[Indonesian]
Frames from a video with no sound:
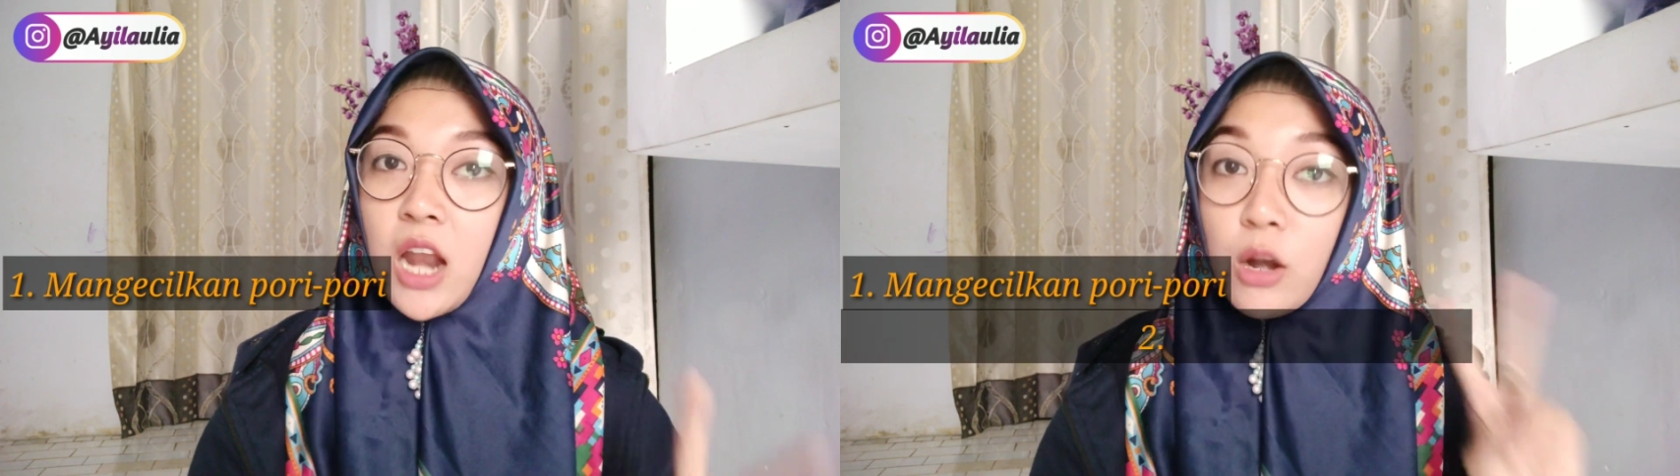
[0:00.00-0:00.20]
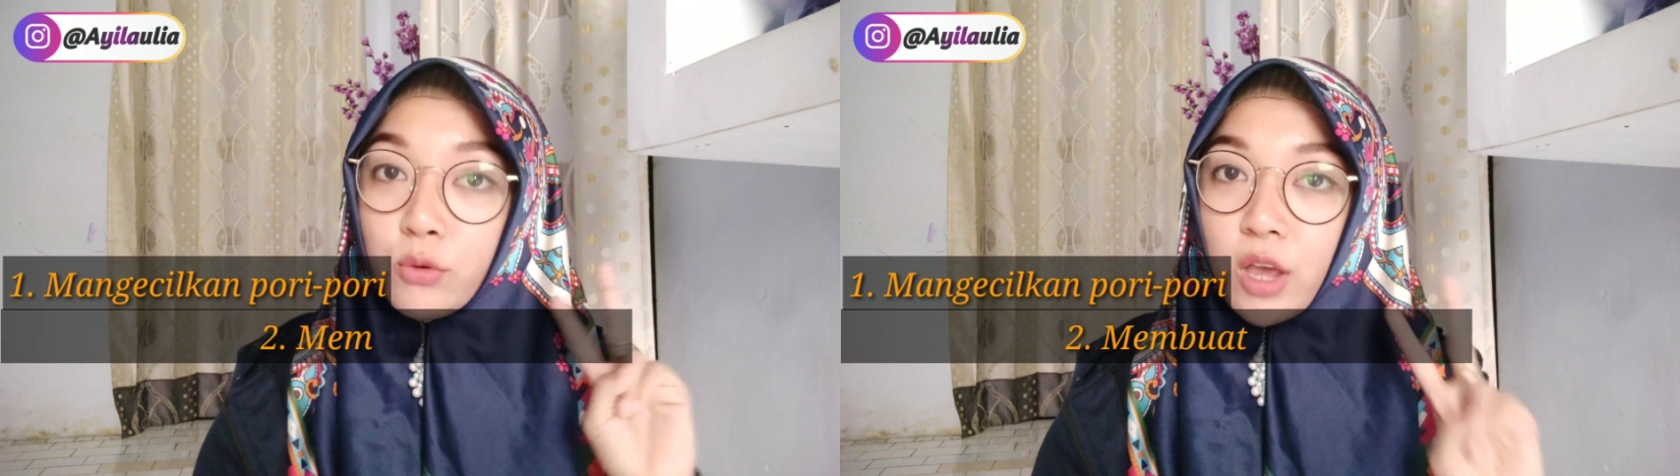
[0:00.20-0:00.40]

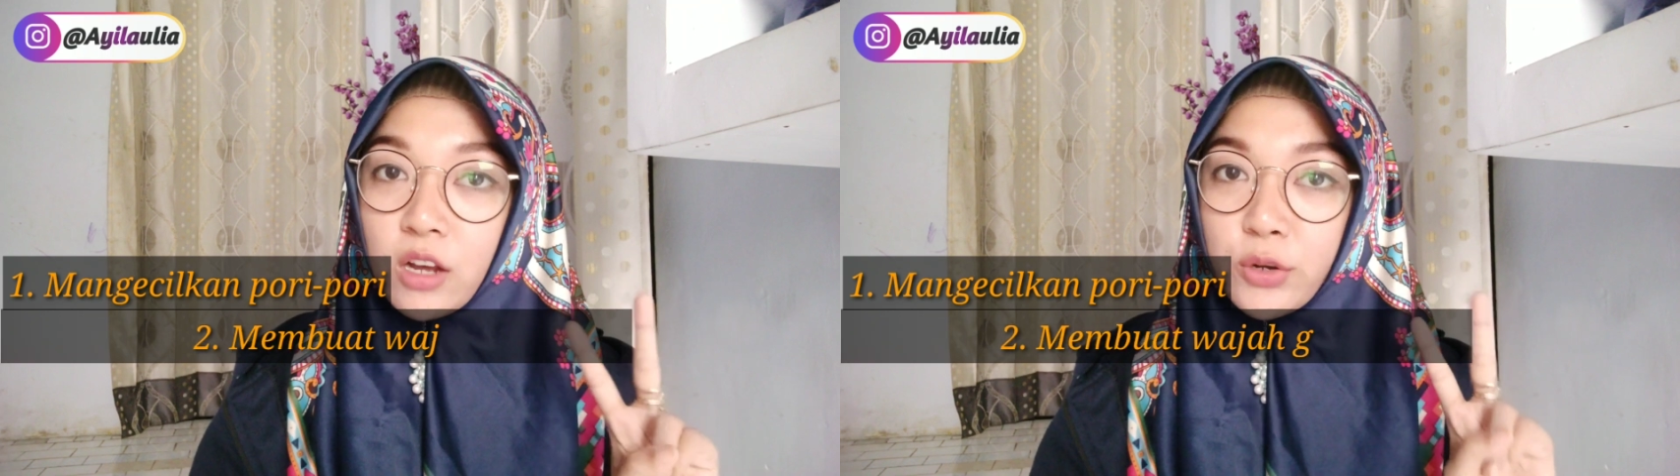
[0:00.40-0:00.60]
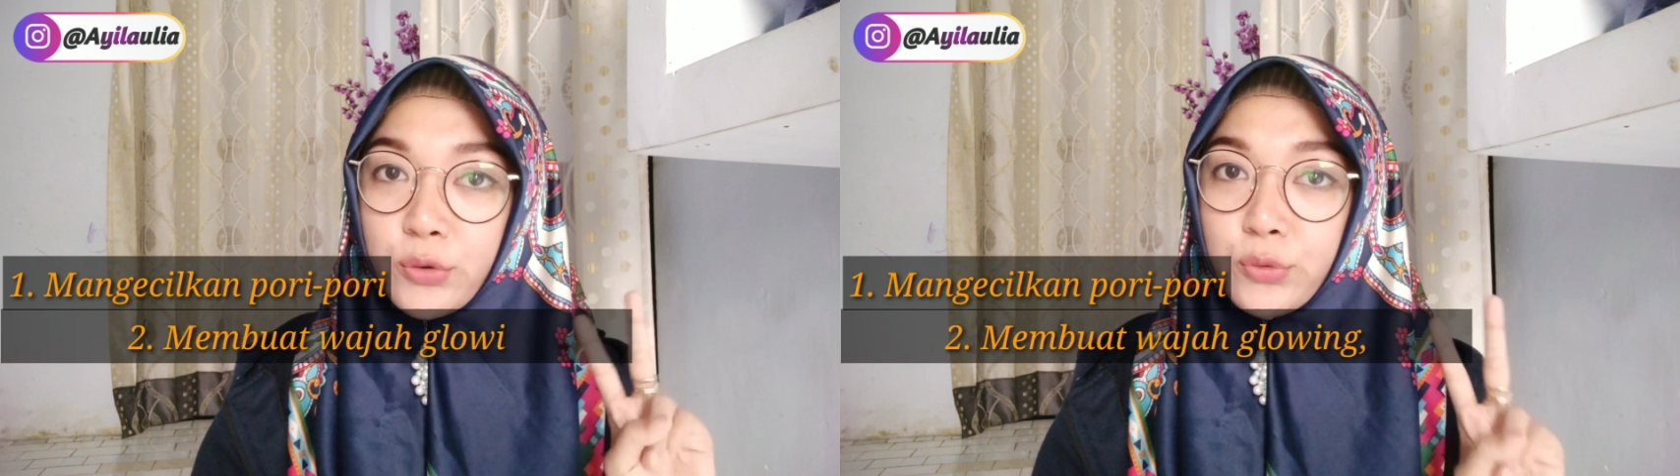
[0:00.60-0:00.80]
lalu
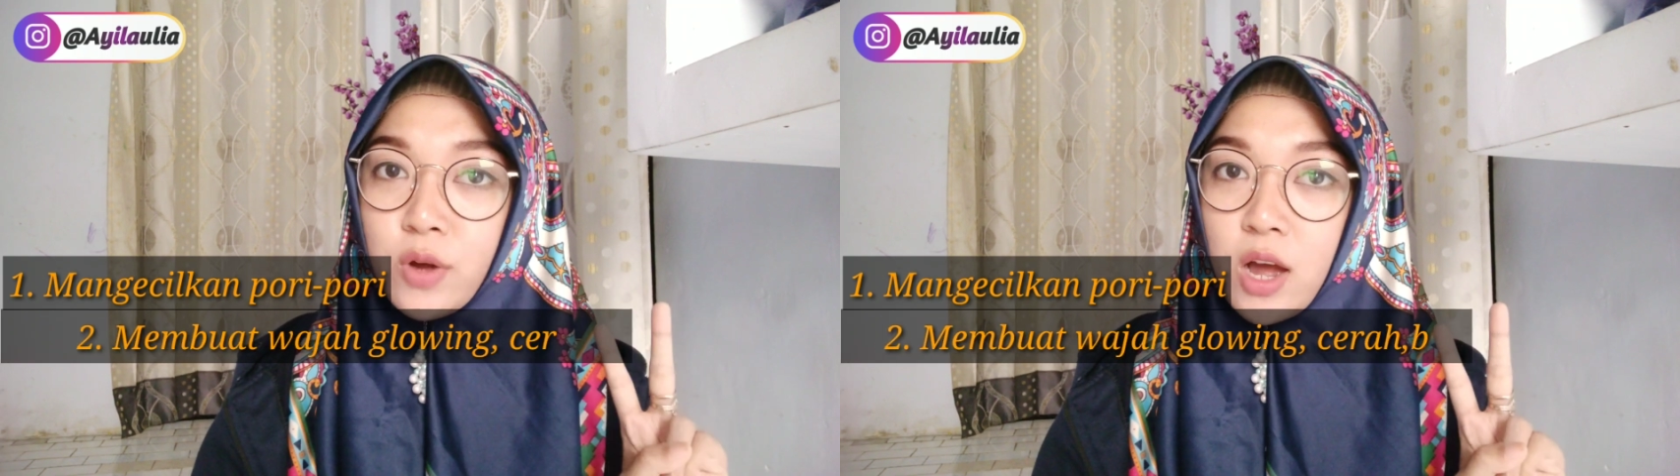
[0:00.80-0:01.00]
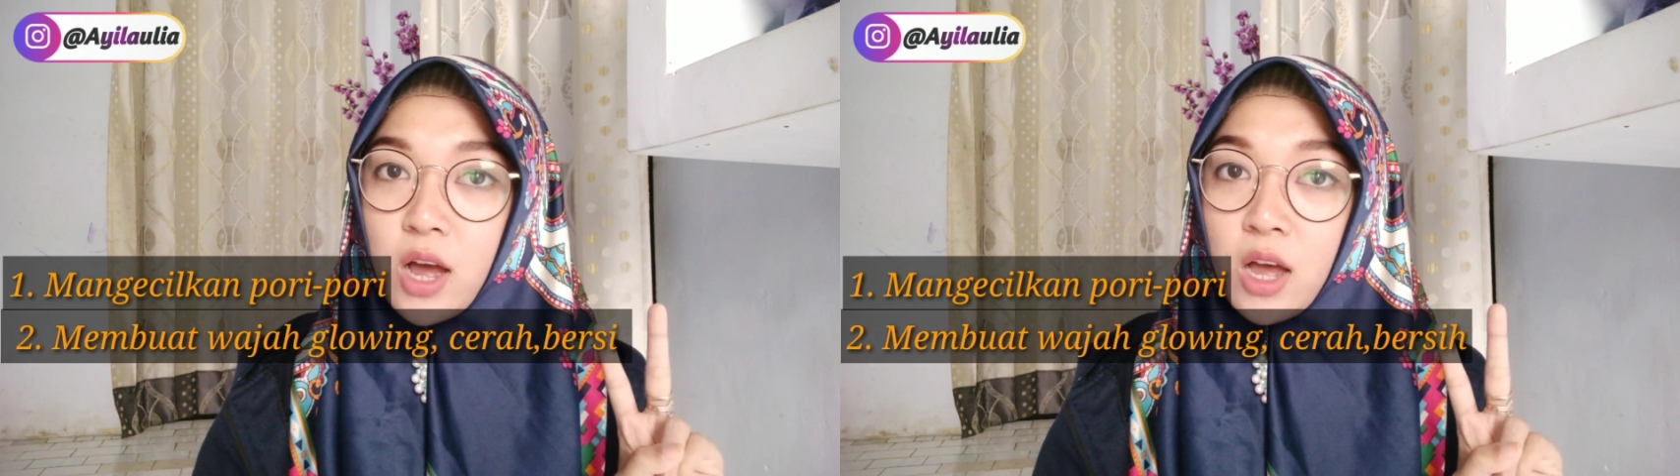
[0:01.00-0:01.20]
yang
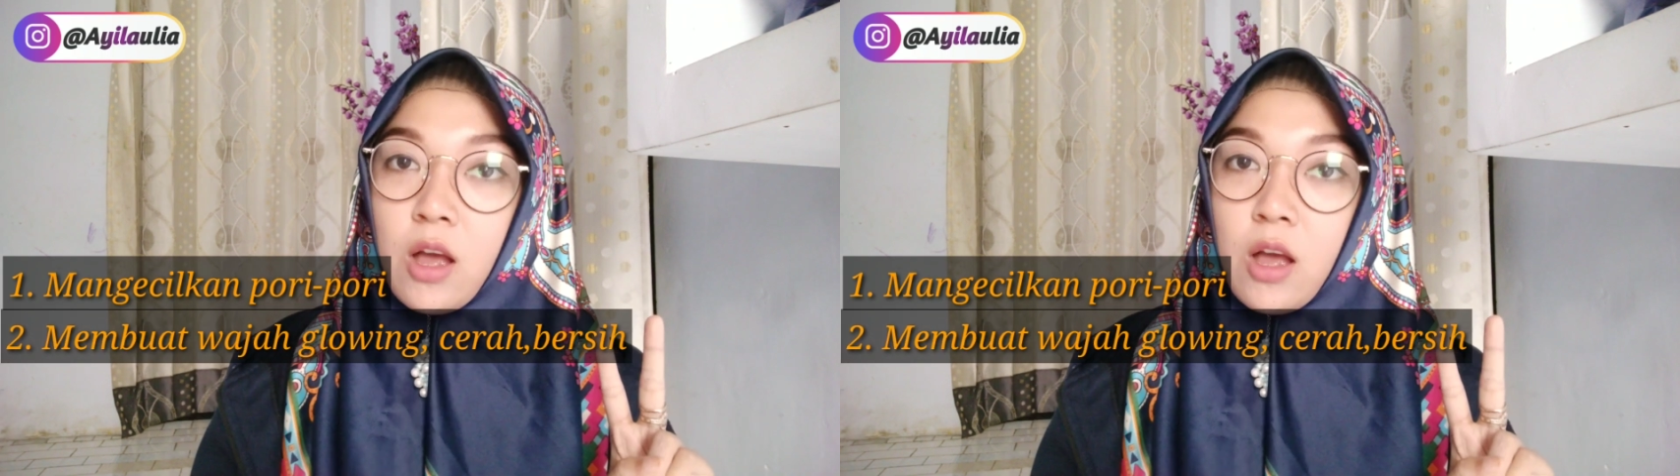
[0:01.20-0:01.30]
kedua